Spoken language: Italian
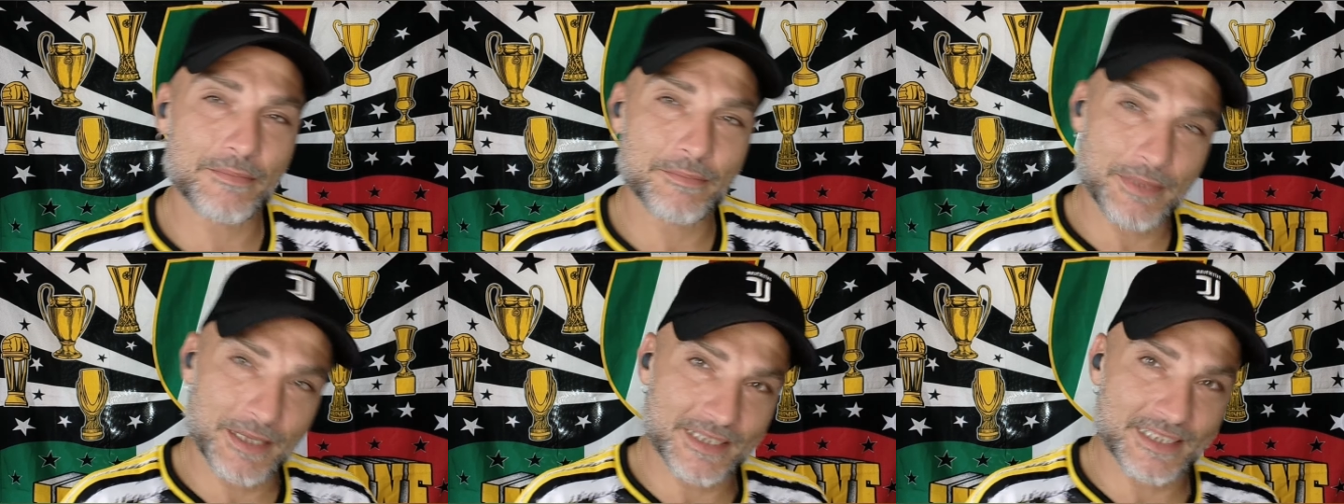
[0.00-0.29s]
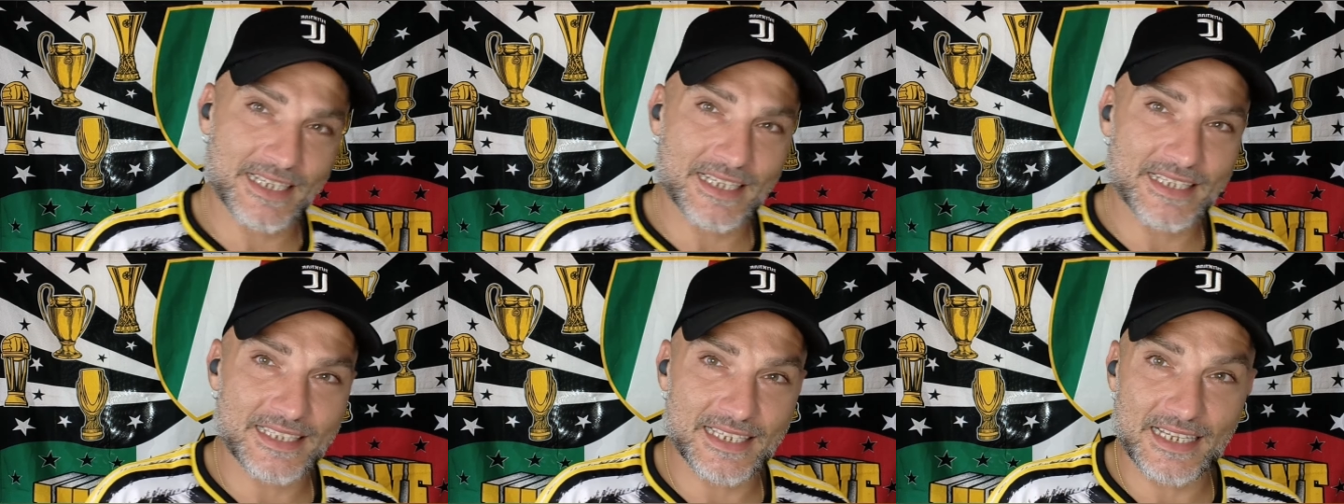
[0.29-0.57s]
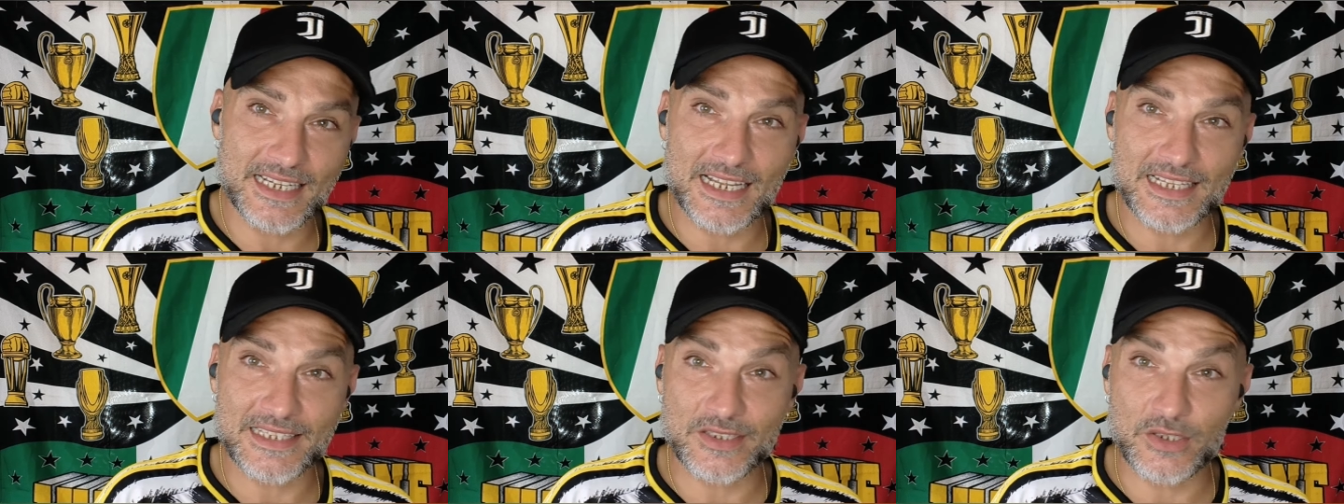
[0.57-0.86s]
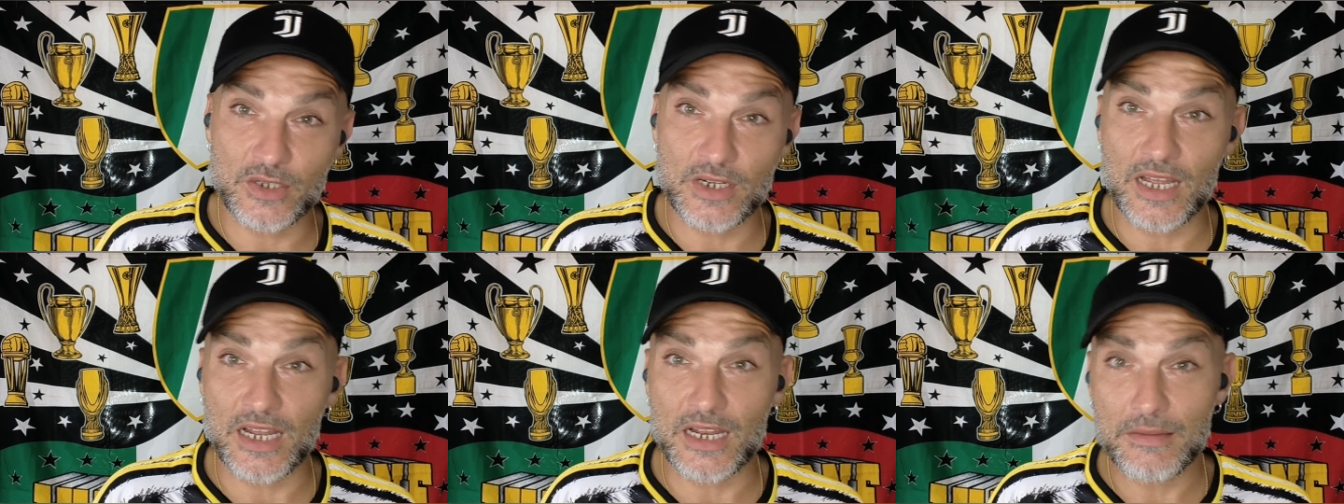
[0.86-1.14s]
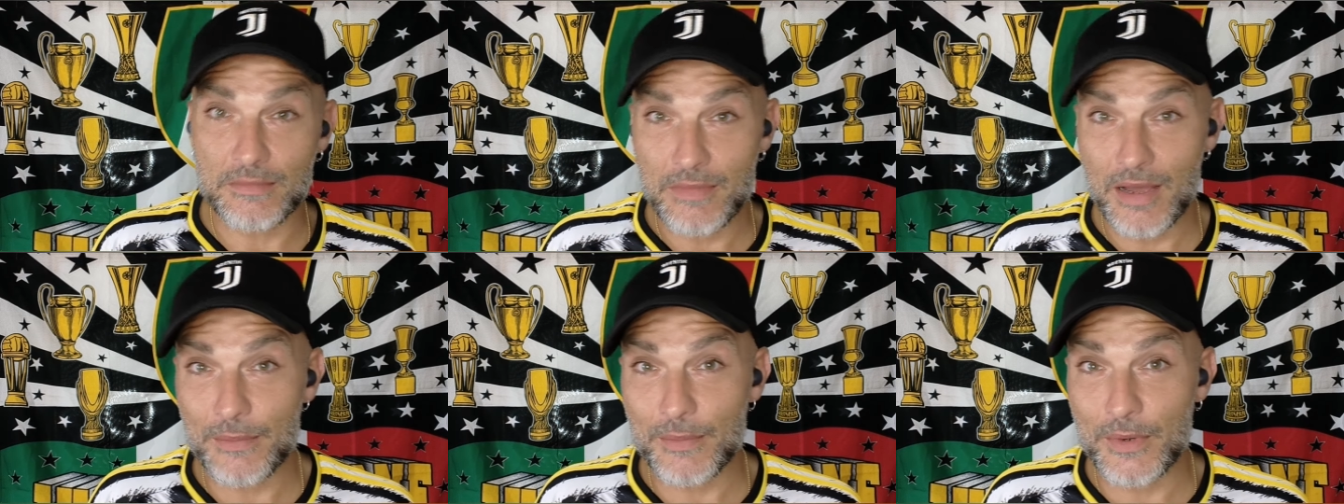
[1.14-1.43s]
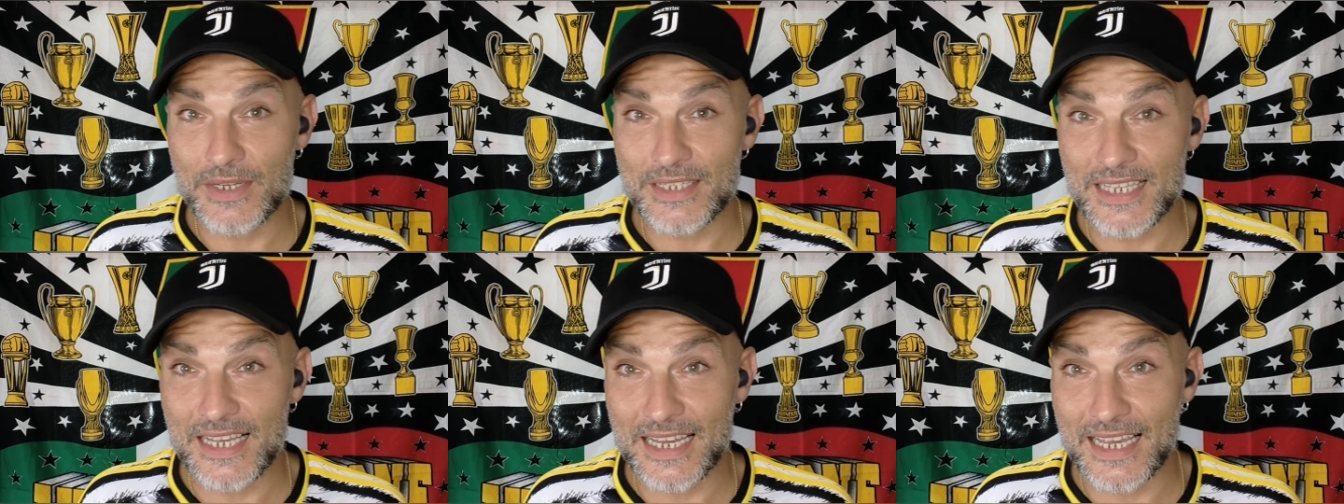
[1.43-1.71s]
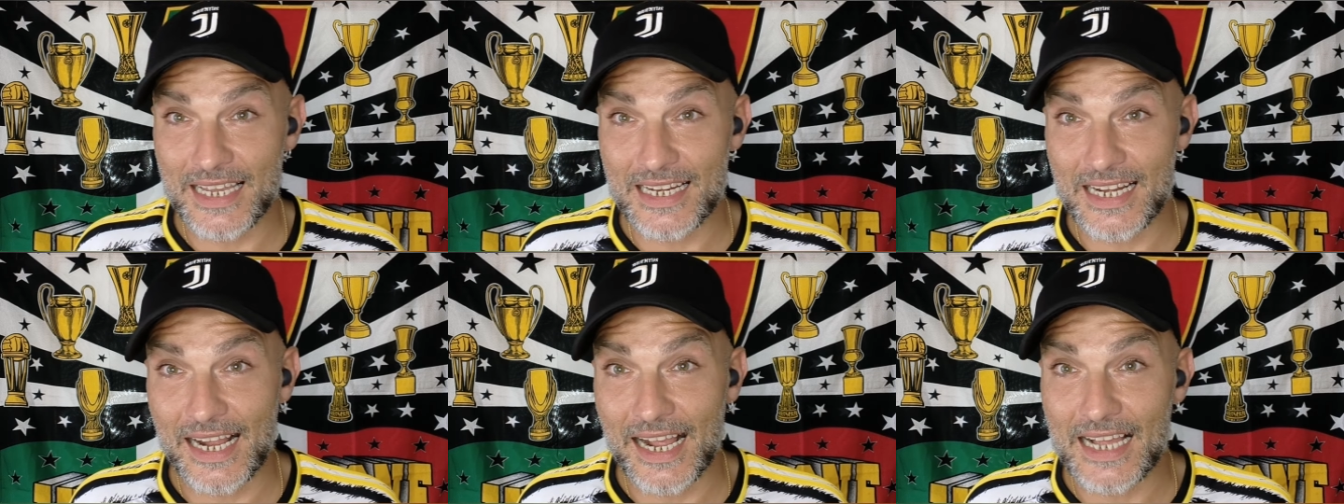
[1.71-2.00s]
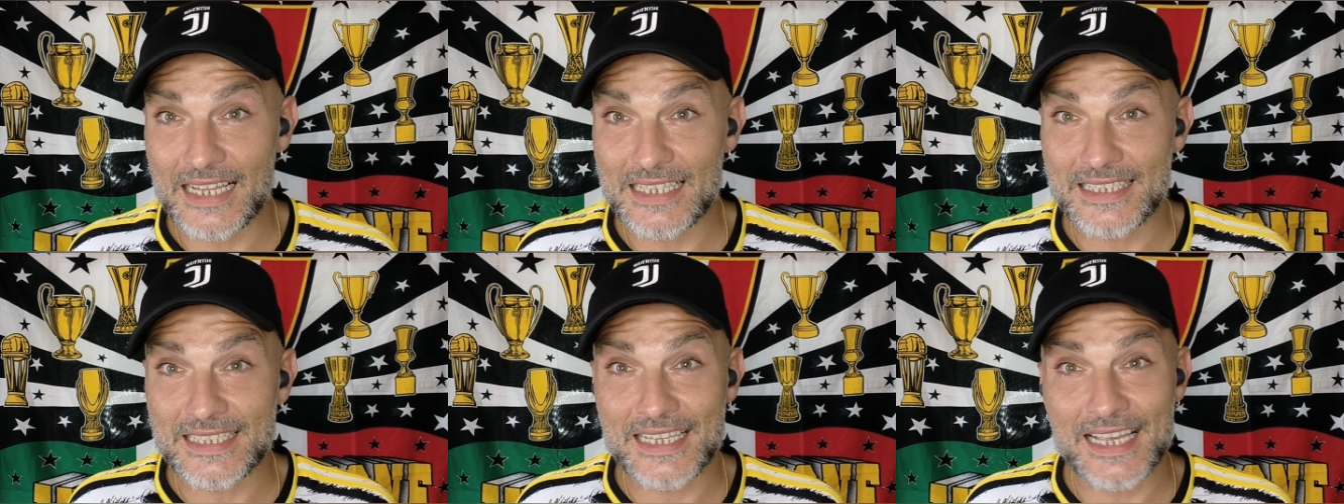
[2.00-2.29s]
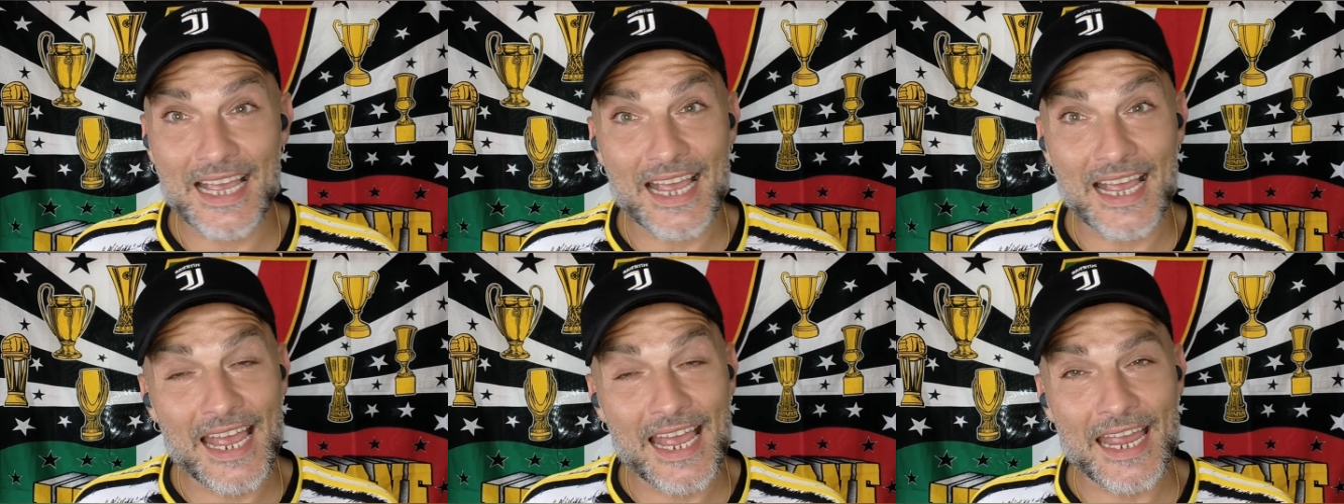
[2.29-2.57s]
presenza in Nazionale. Ma Moise Ken ragazzi